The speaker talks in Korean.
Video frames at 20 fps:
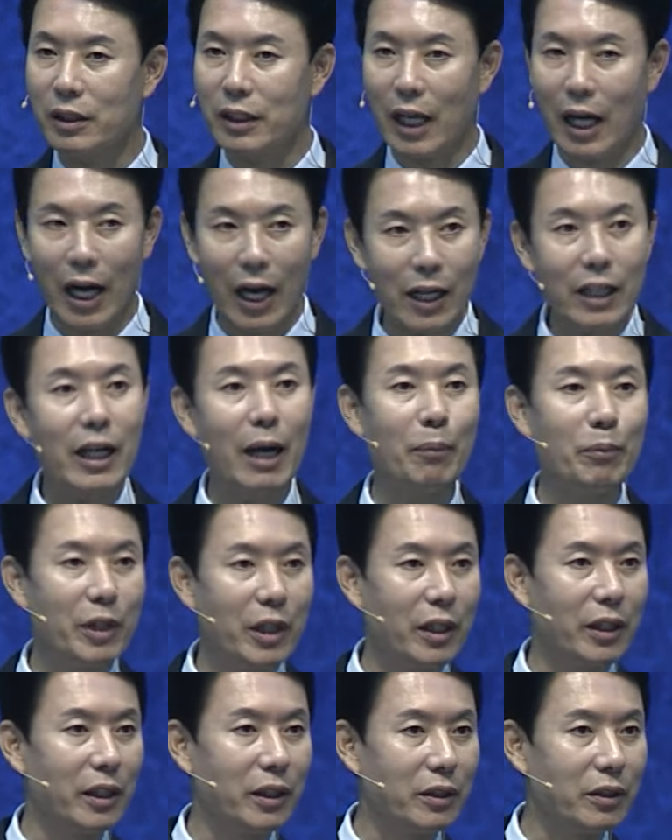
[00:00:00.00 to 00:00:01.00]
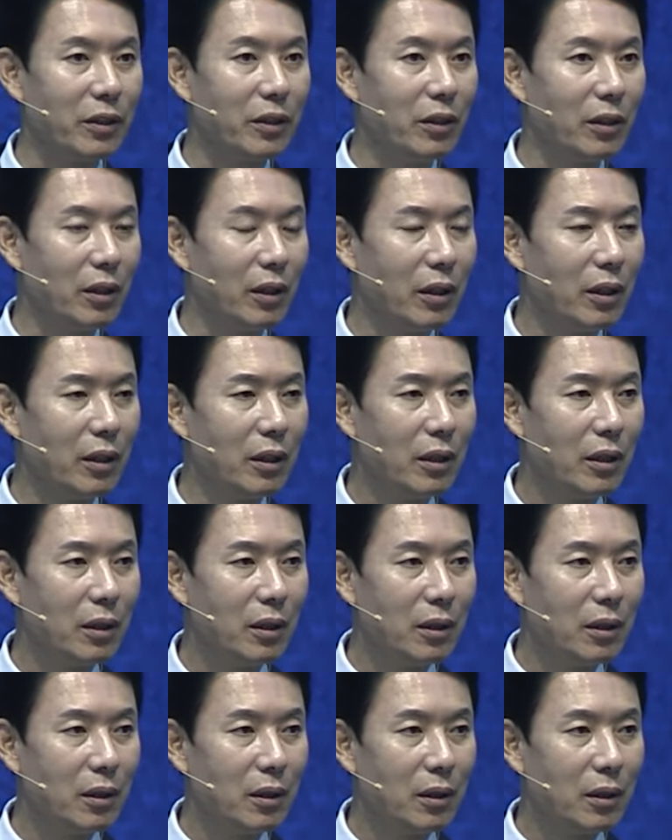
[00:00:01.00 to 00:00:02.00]
잘 감당해서
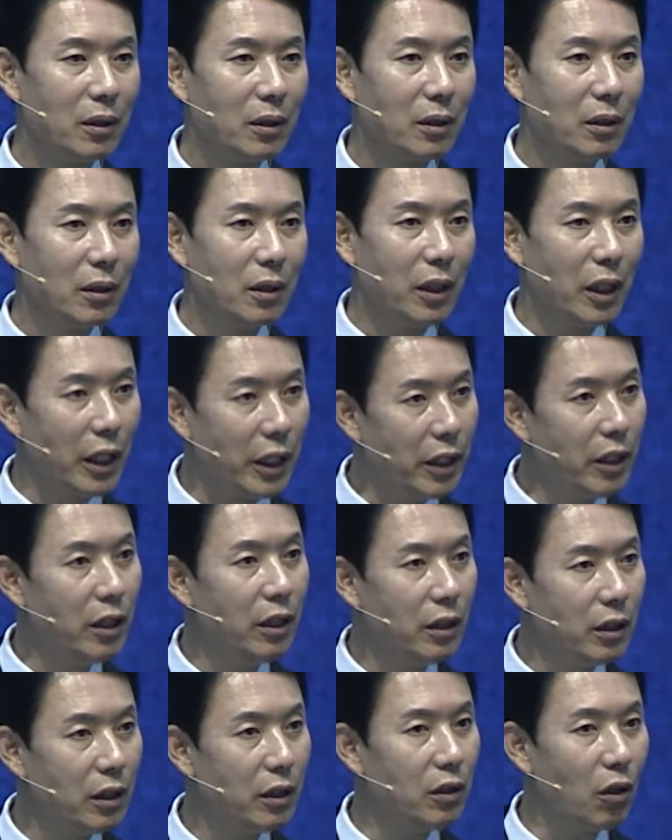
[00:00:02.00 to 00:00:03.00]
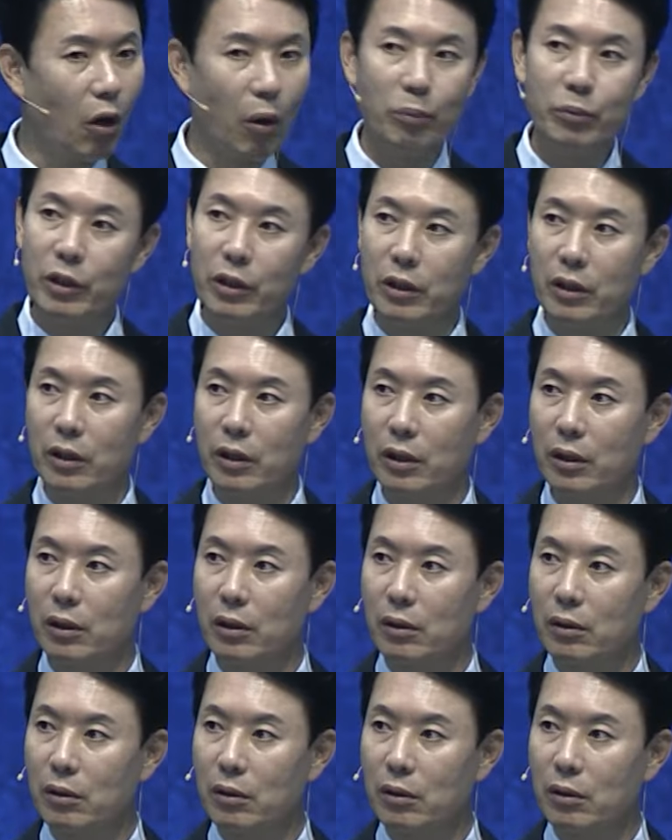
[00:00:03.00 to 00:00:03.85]
있는 듯 없는 듯